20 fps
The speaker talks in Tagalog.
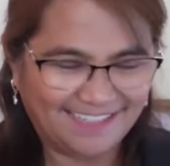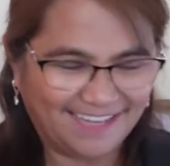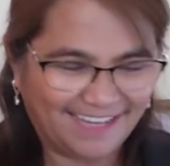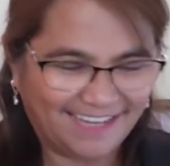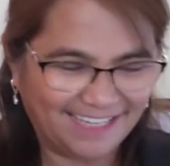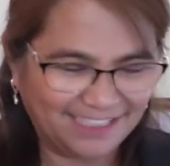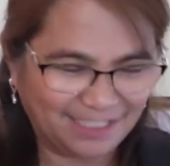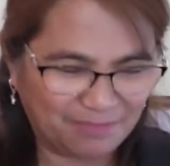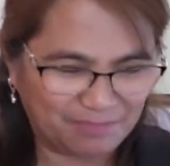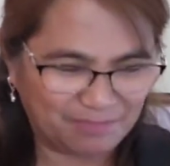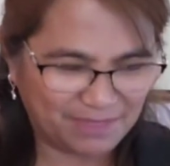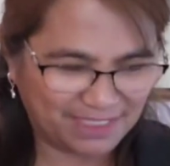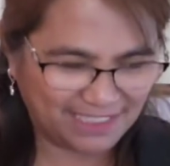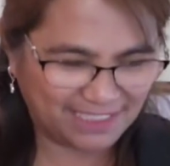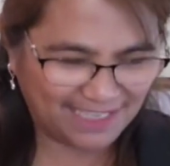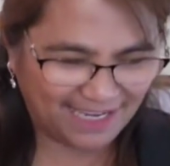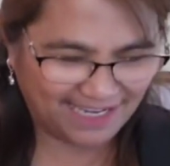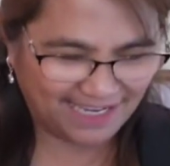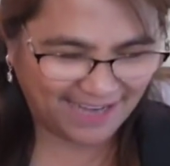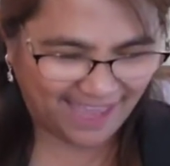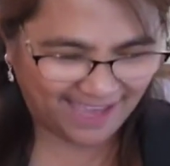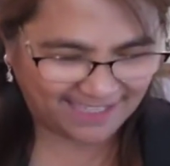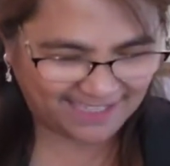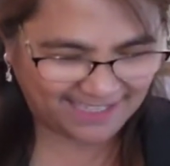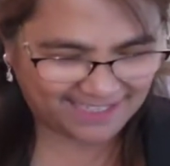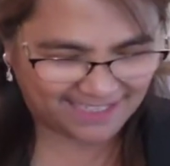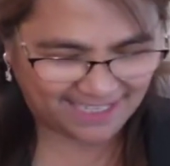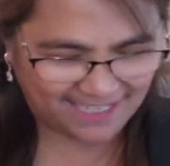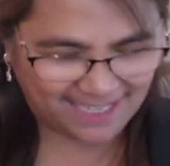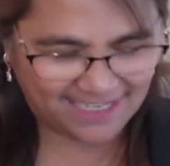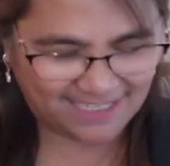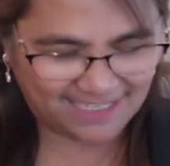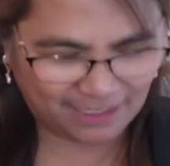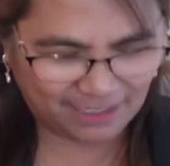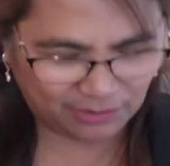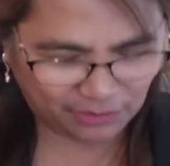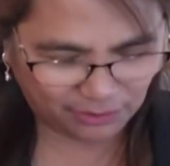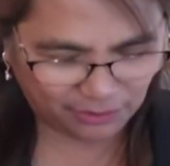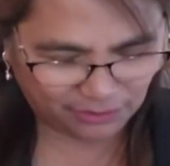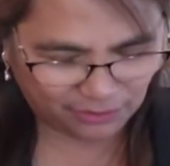nakatipid si Alexis.
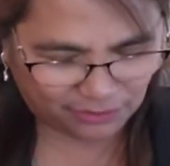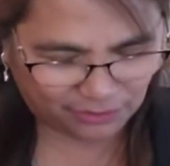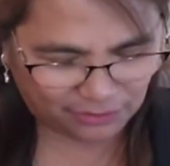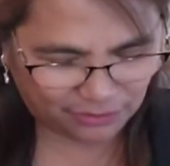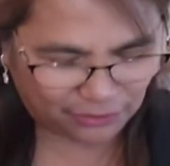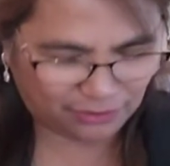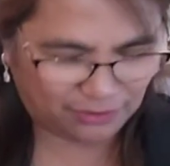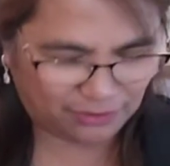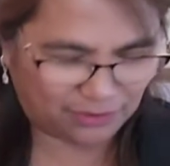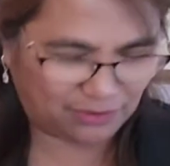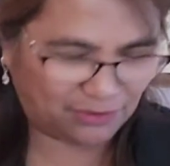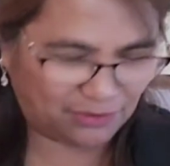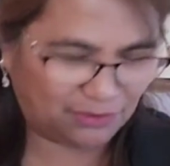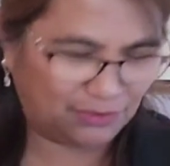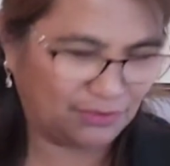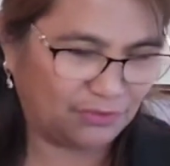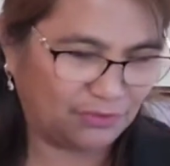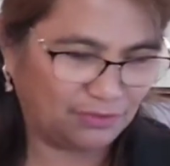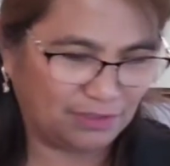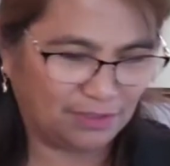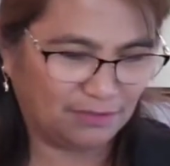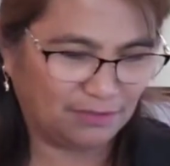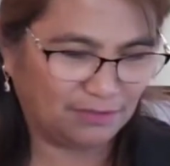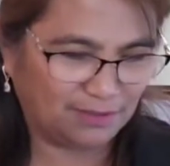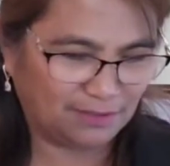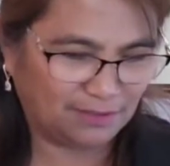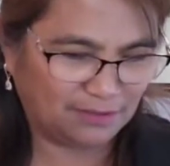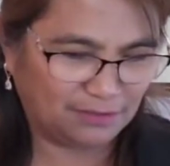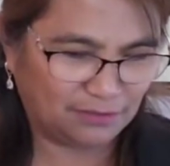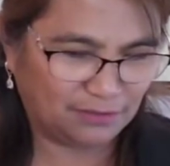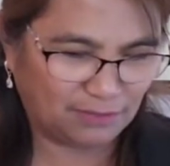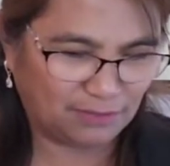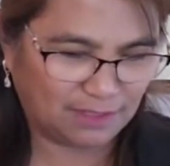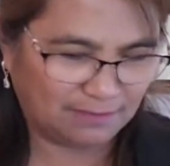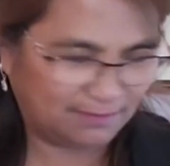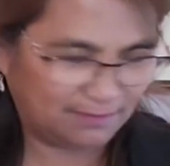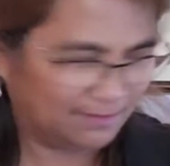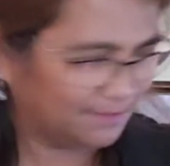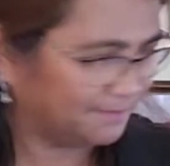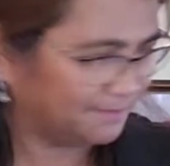How to, to, to,
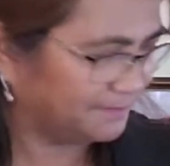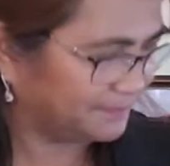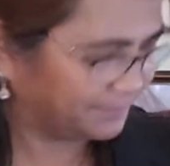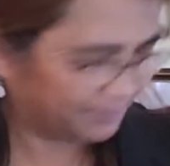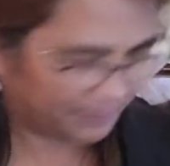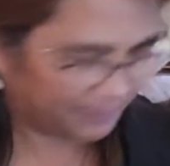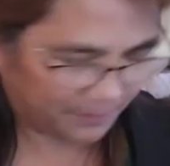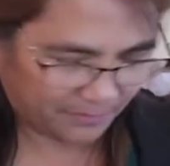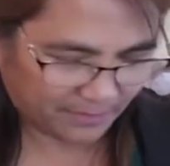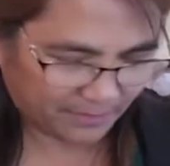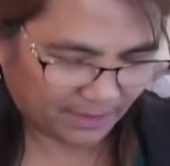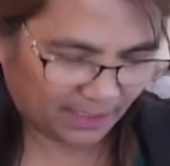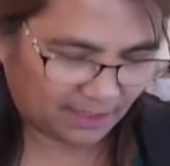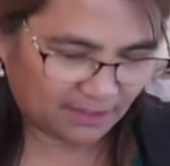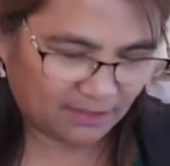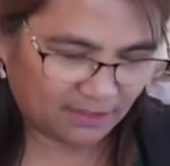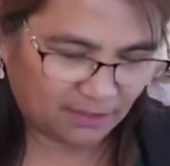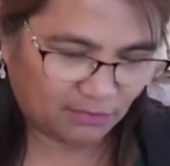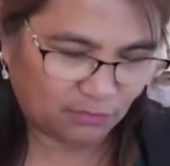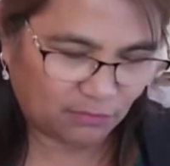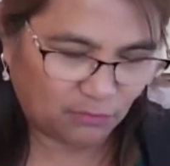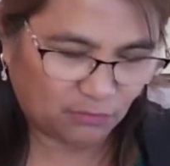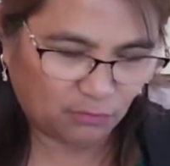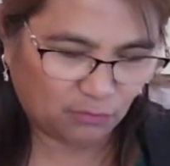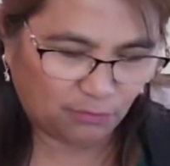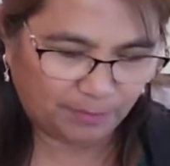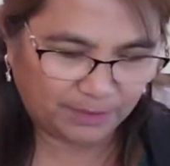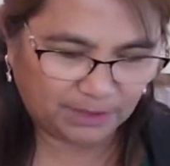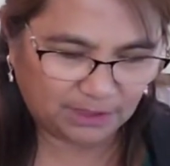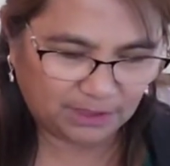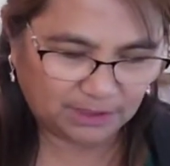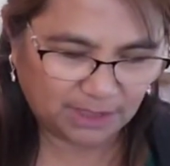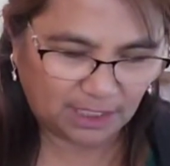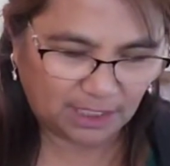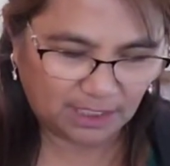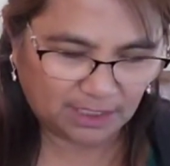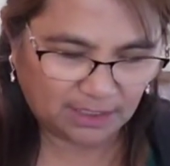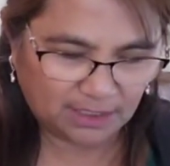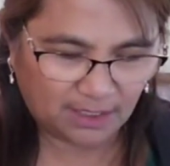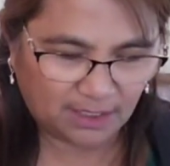um, gugupitin
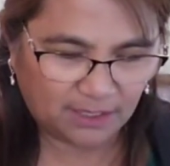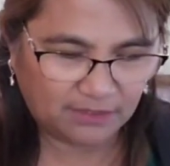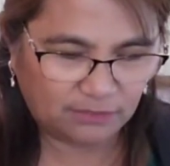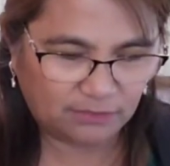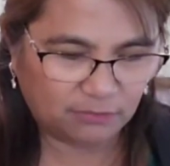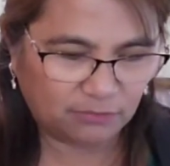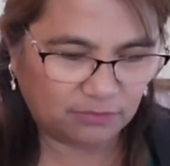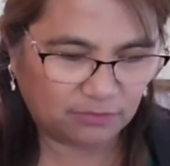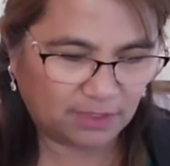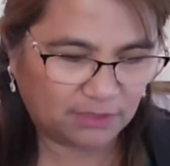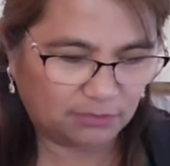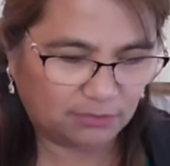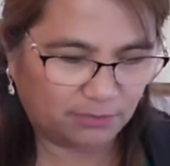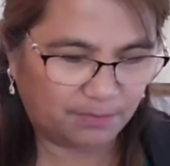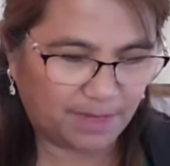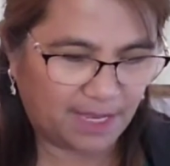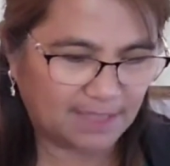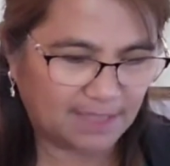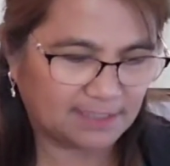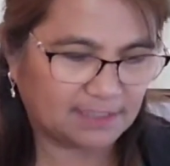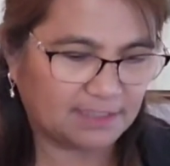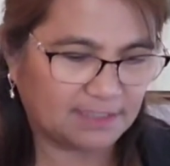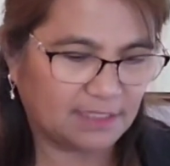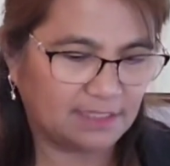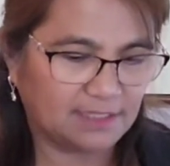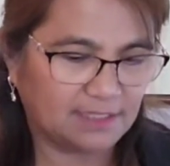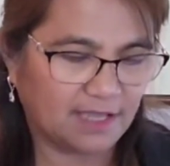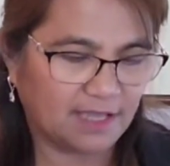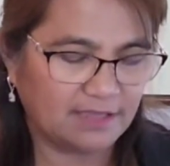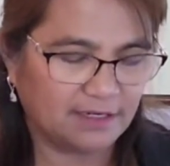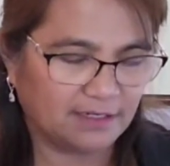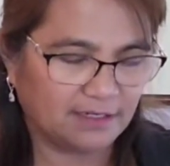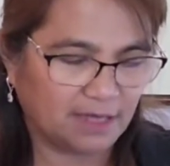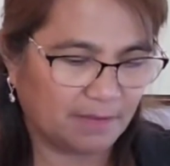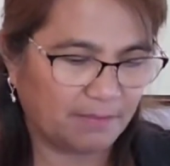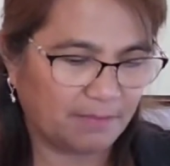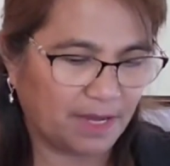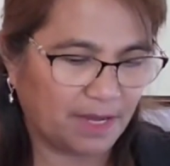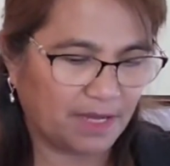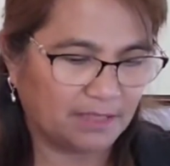talaga yung ano plastic. Sayang
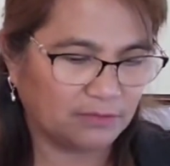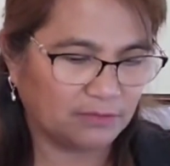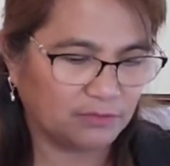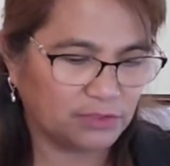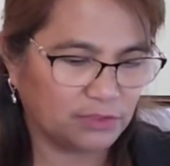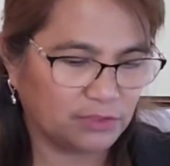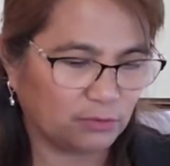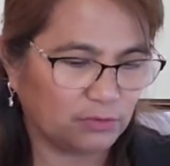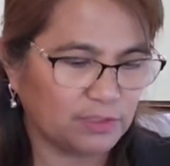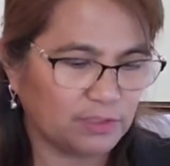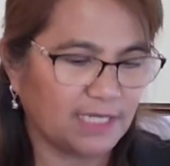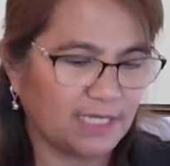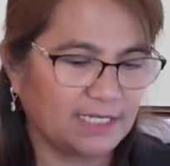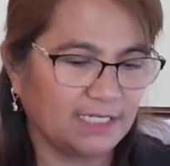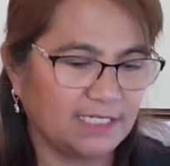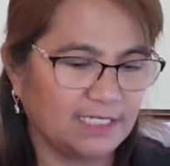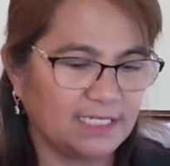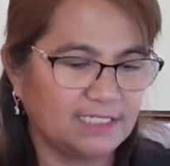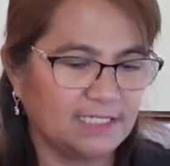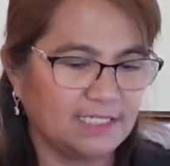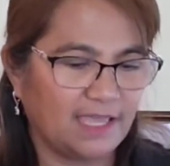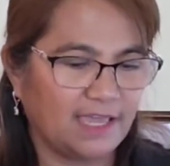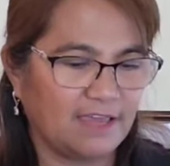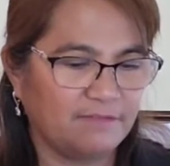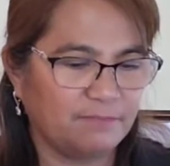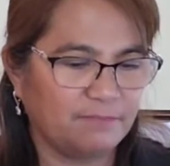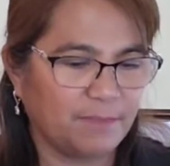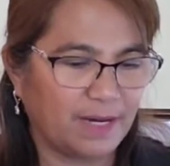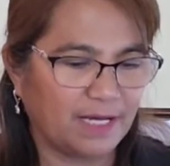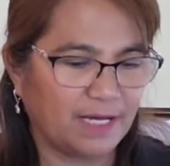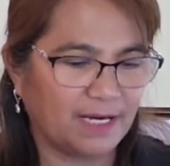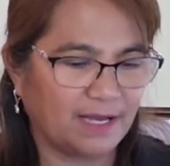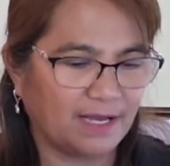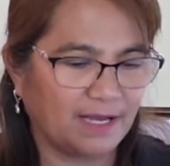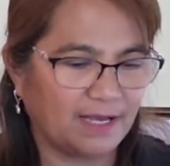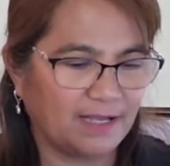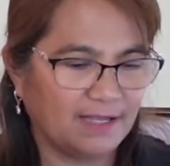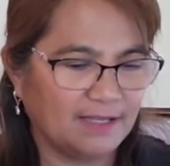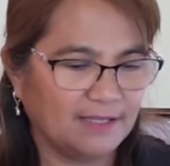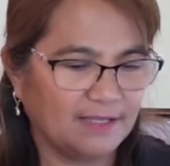naman. Gusto ko sanang i-save
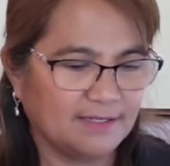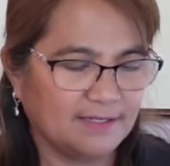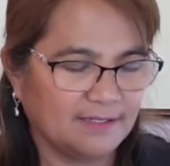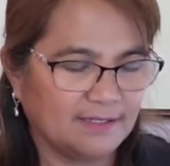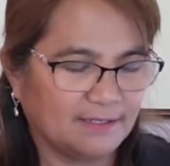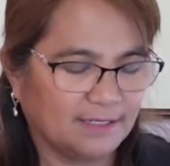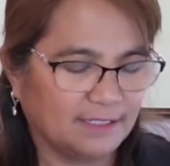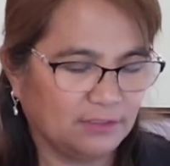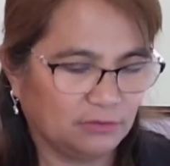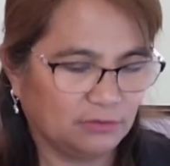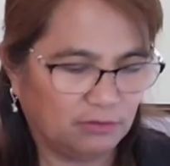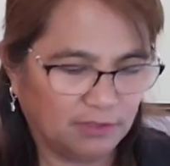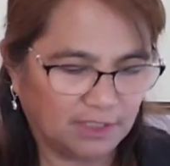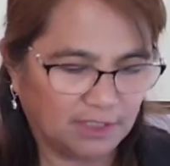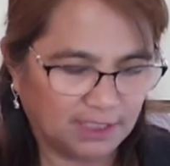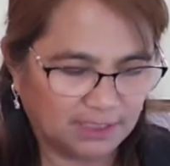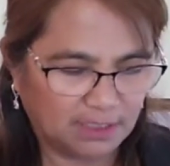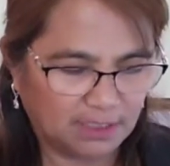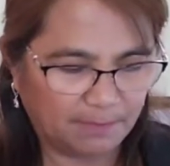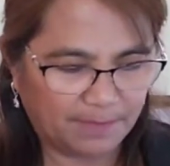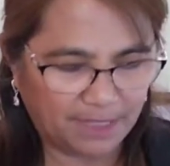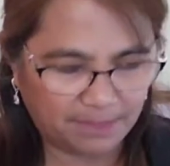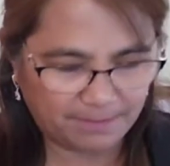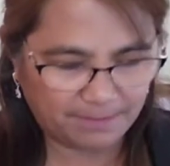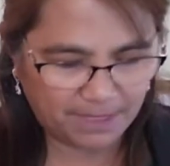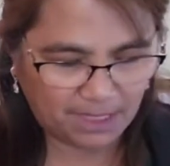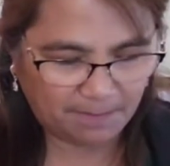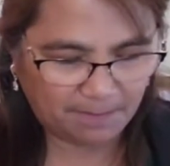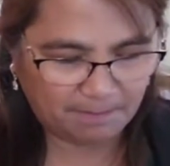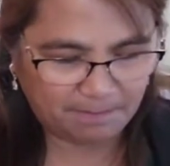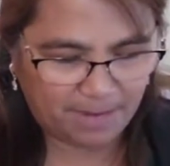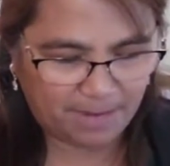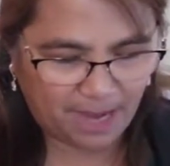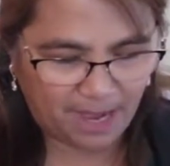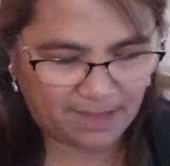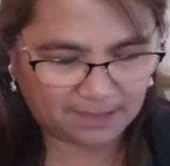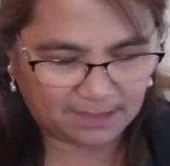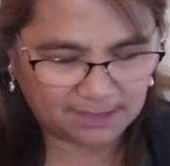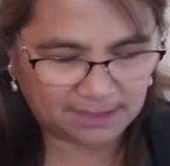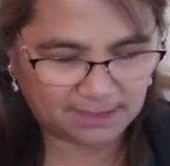para ano, ang ganda pa naman ng
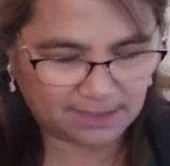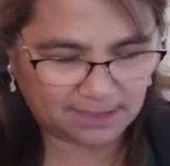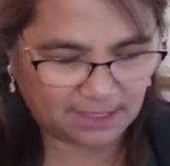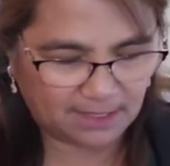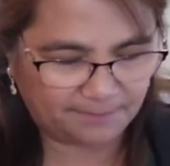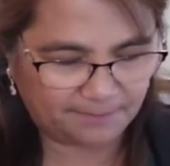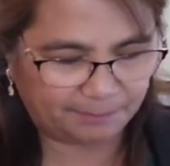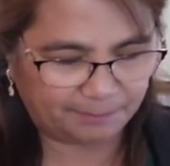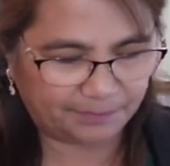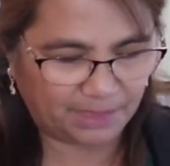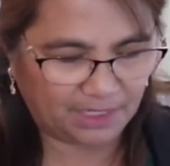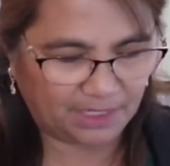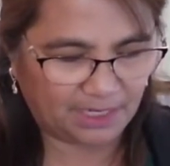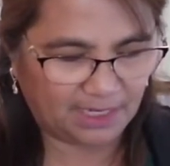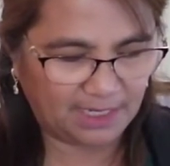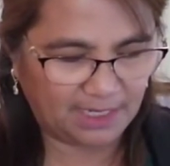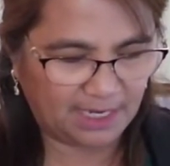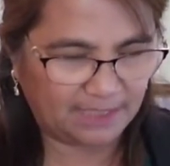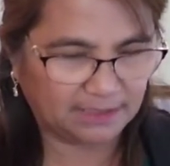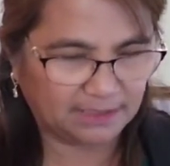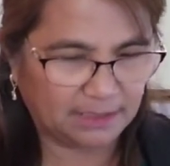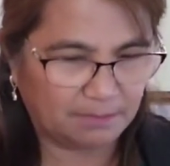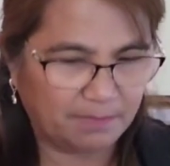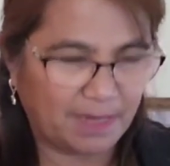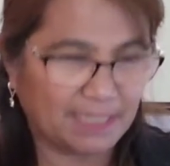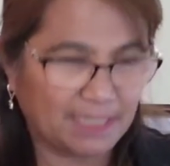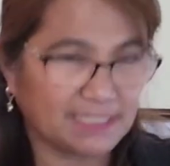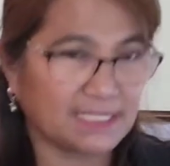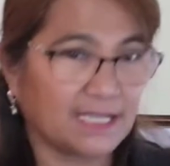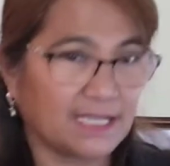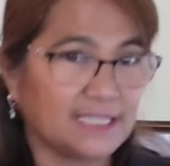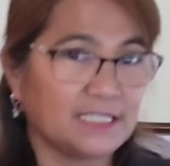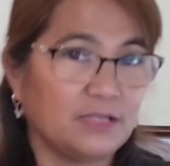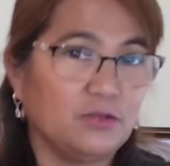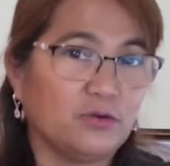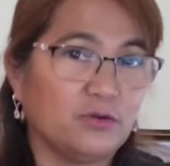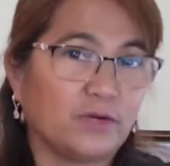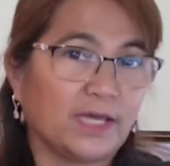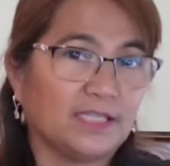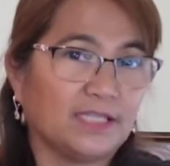box. I like the box kasi
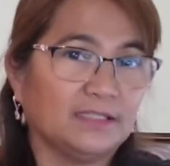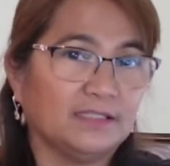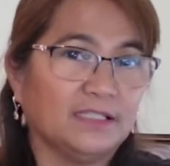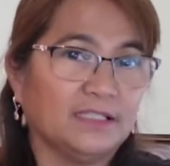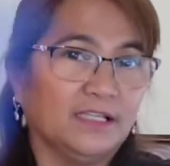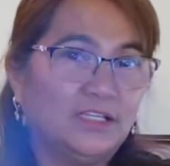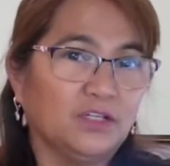you can